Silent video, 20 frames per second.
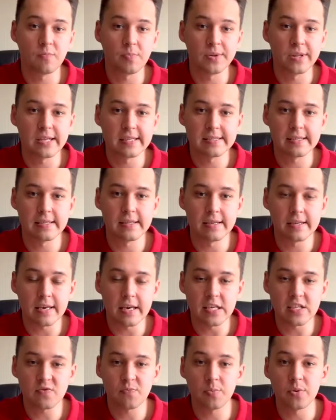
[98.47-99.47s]
в полноценный
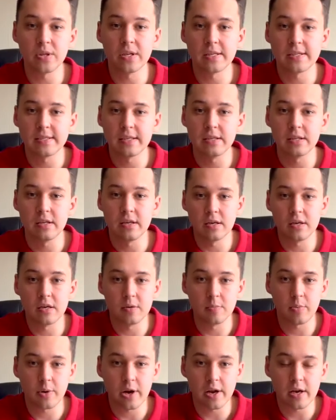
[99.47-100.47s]
кейс, полноценный
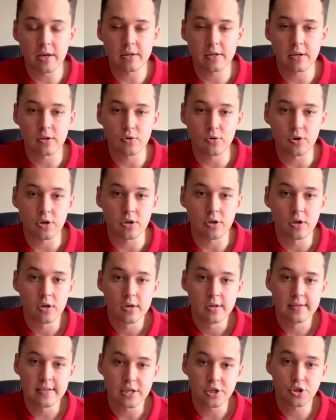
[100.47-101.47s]
проект, который
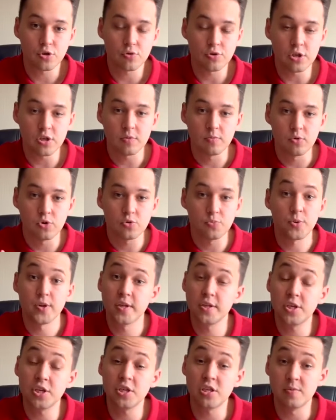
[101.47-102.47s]
наш студент может
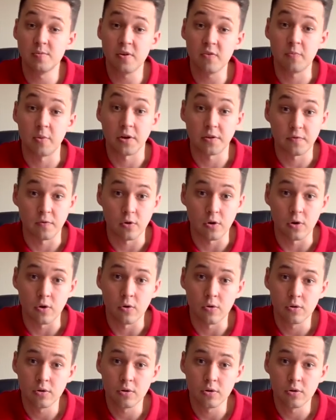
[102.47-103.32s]
положить себе в портфолио.